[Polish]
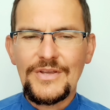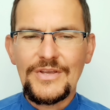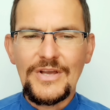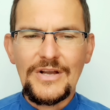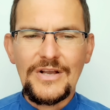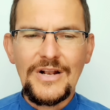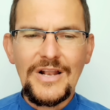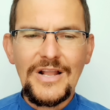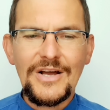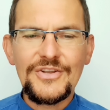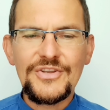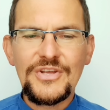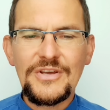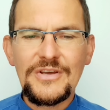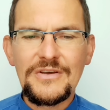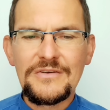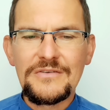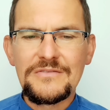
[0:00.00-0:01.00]
jak
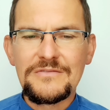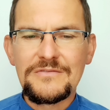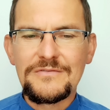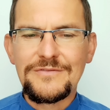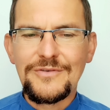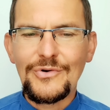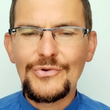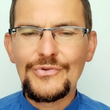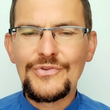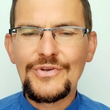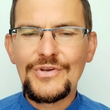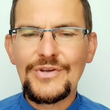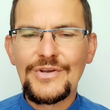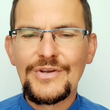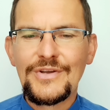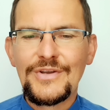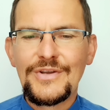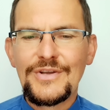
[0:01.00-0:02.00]
lanie
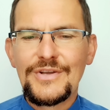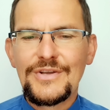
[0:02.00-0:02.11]
wody.